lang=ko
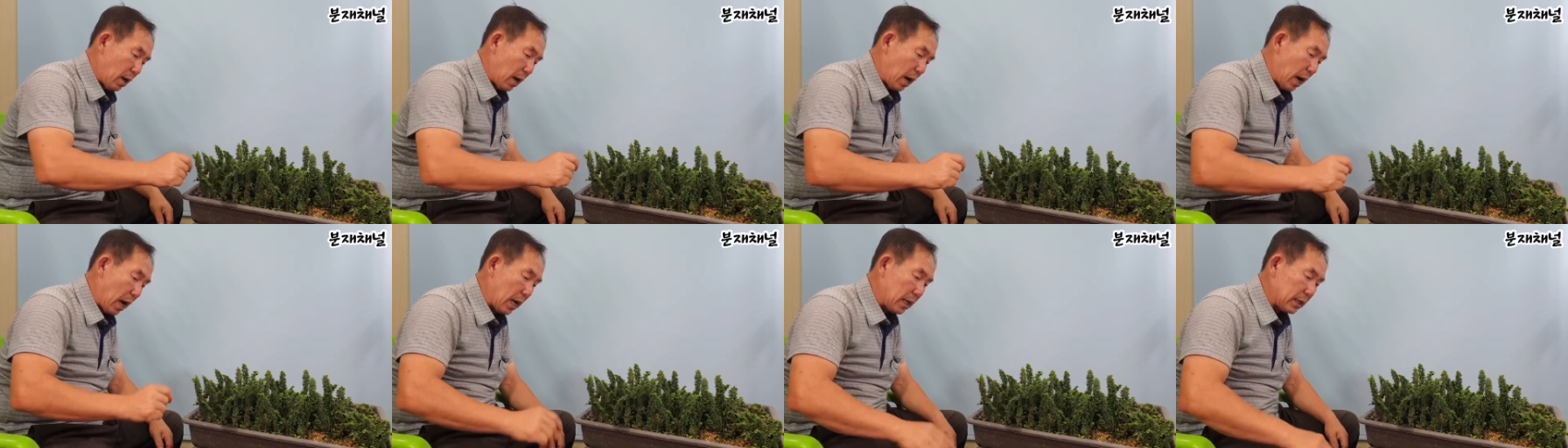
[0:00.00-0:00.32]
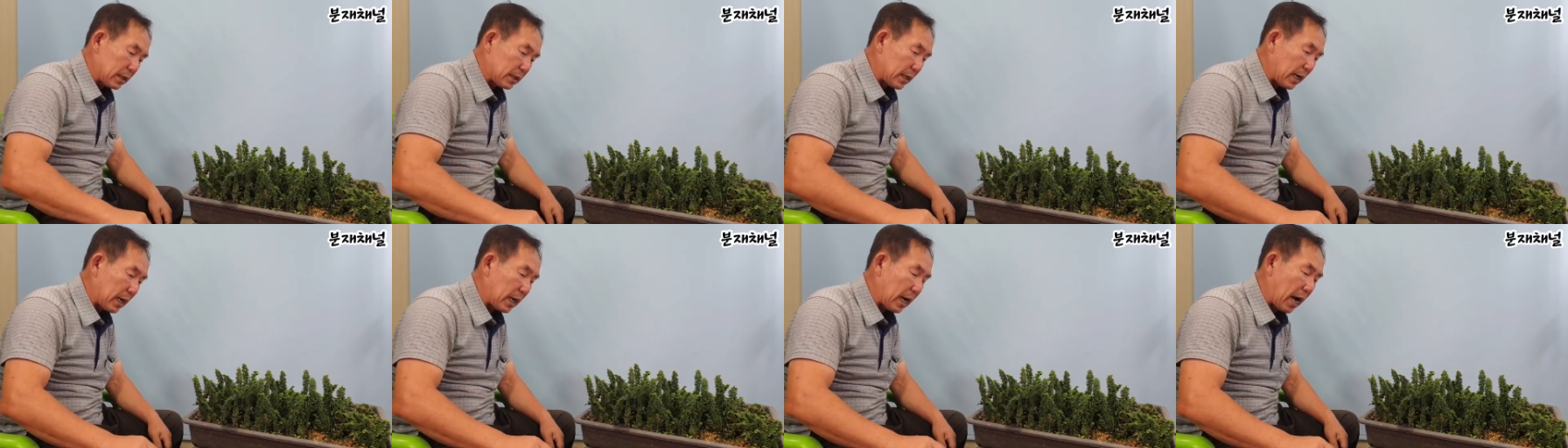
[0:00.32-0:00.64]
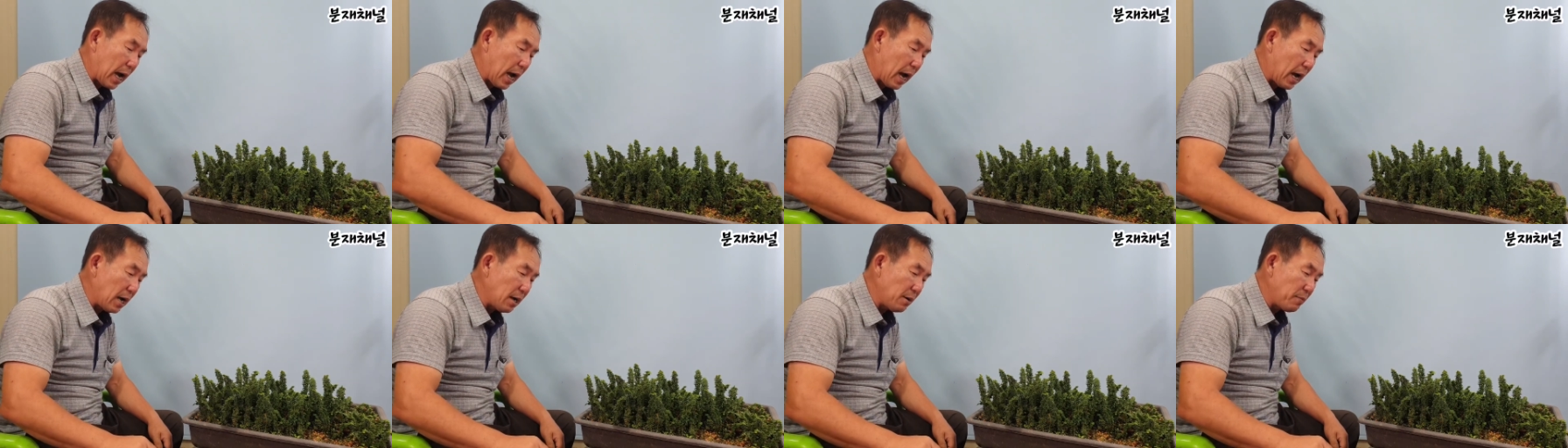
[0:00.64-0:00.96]
아니 제가
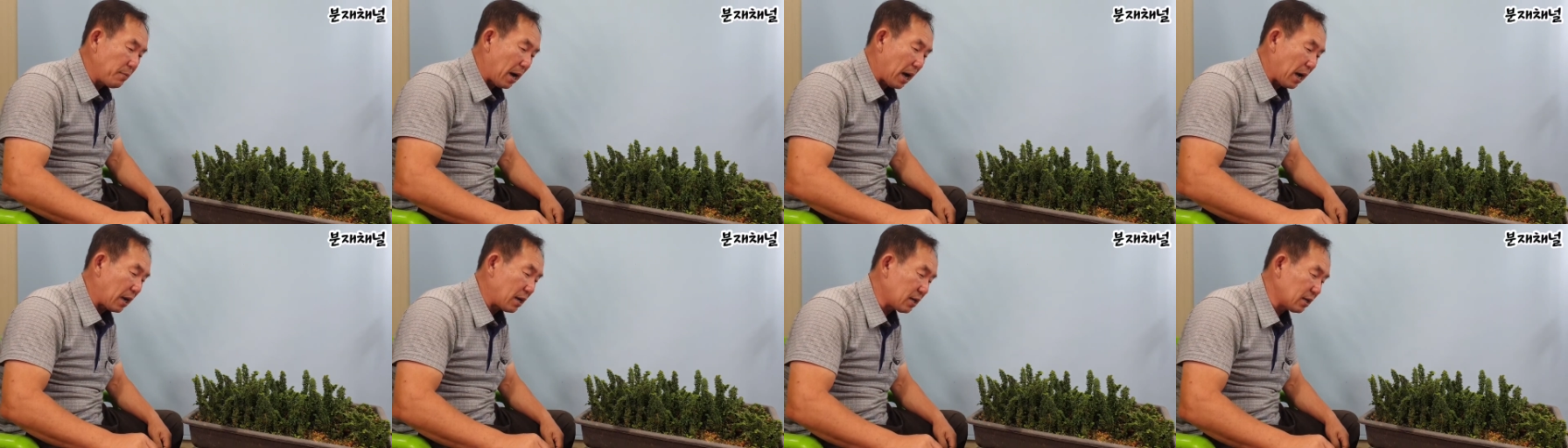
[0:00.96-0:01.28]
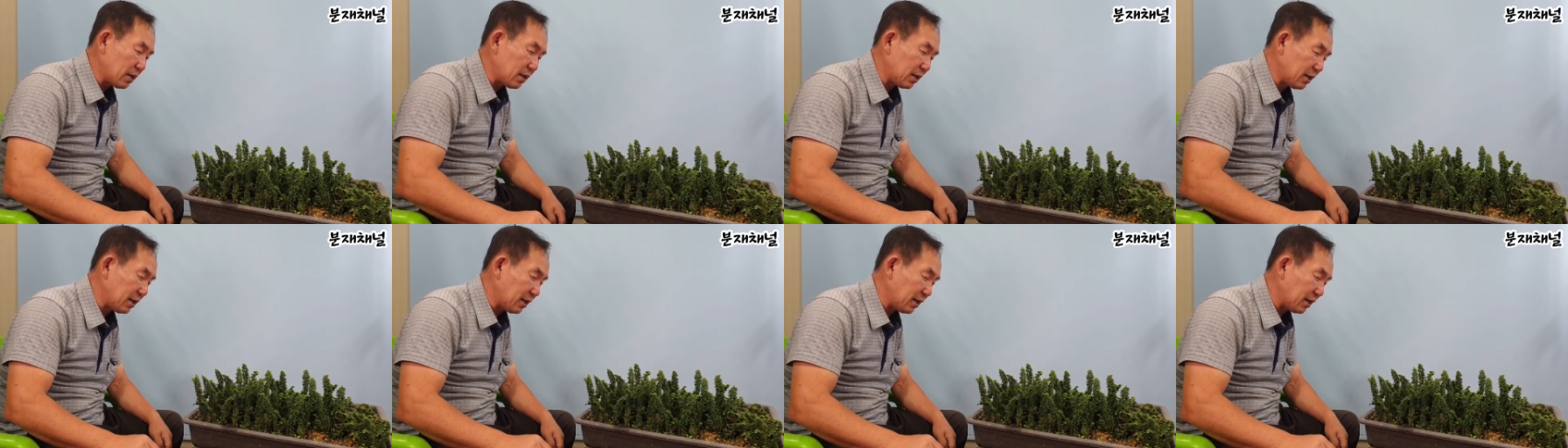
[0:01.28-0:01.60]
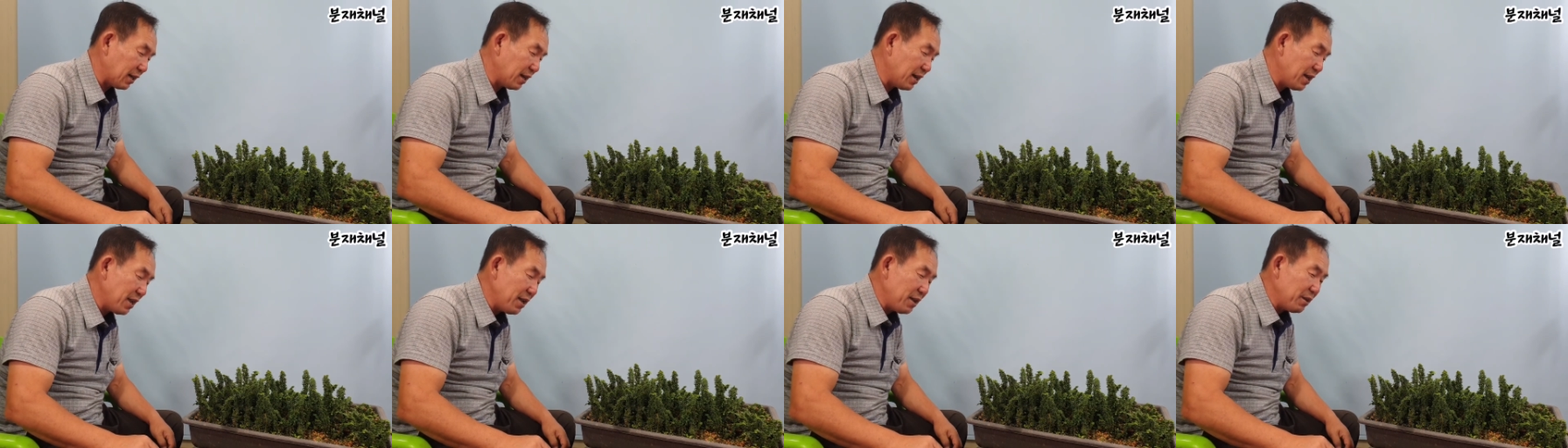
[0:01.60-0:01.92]
할
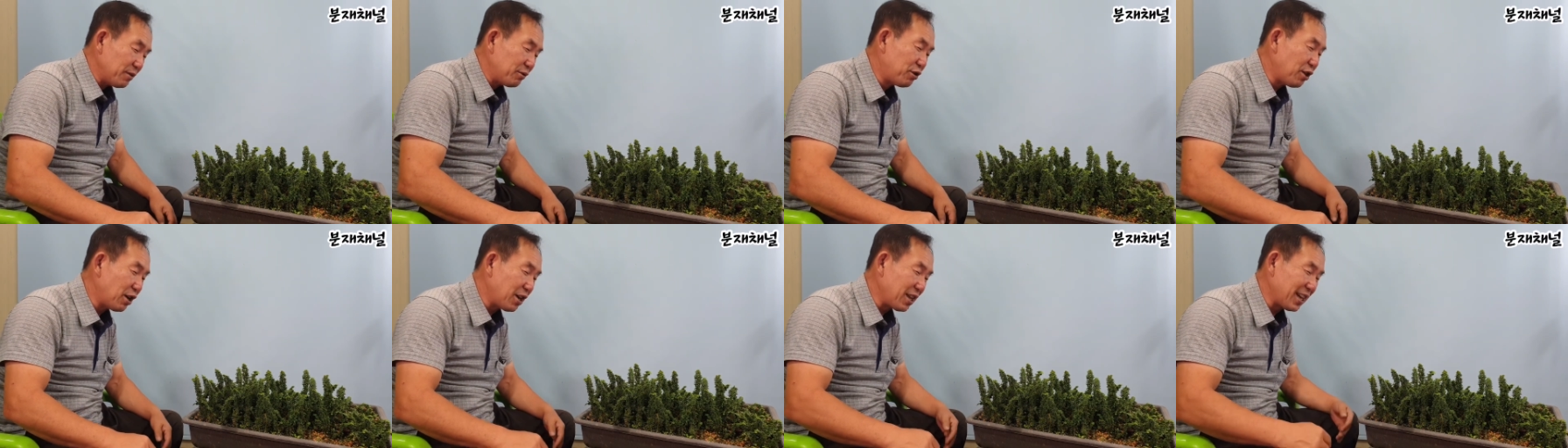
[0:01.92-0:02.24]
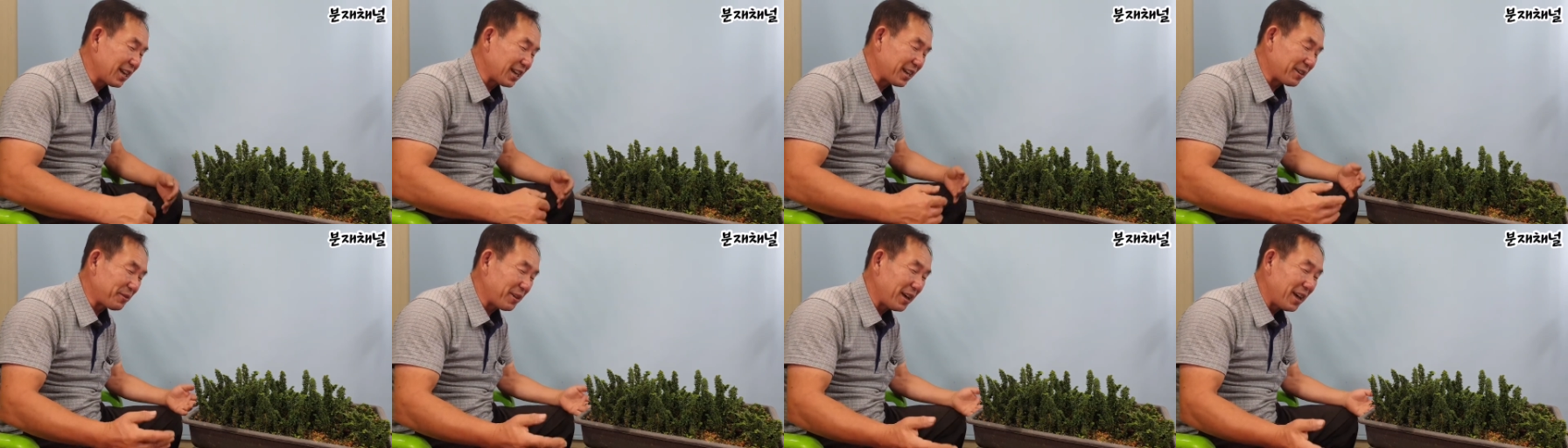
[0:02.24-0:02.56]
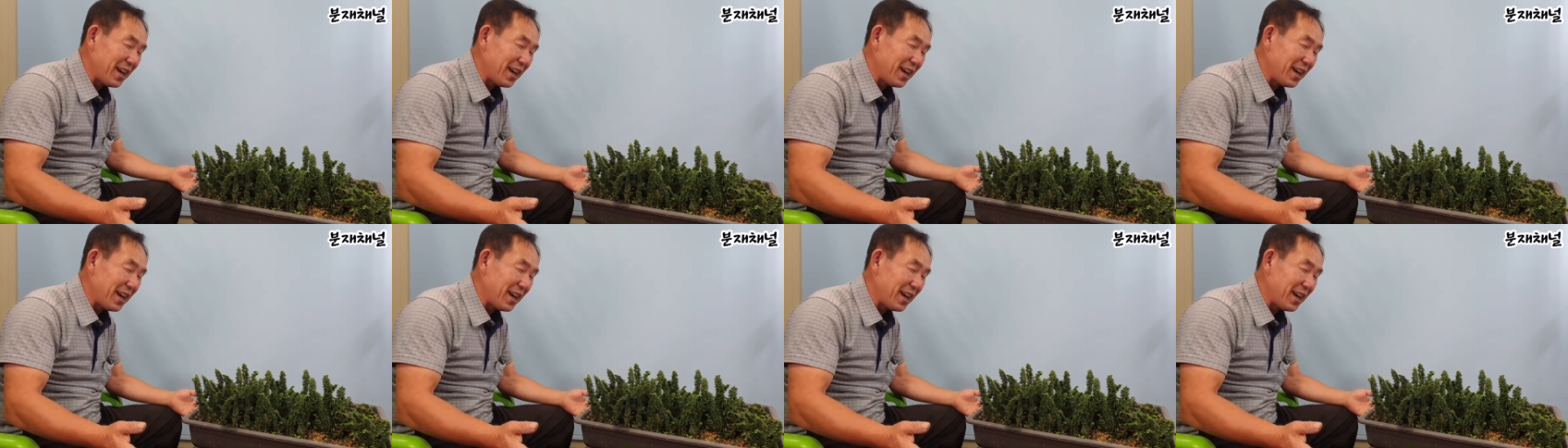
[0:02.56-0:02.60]
말을 우리